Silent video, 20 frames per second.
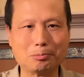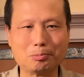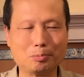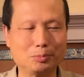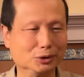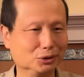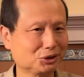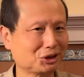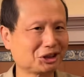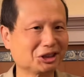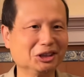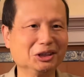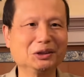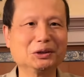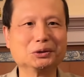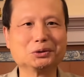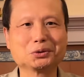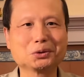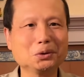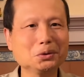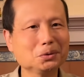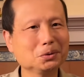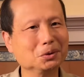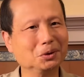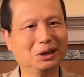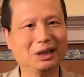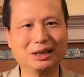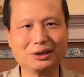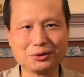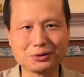不是一个中国
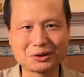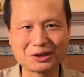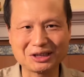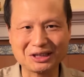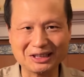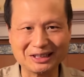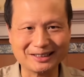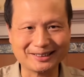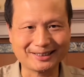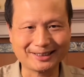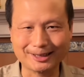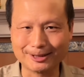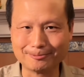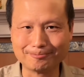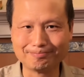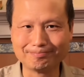人写的，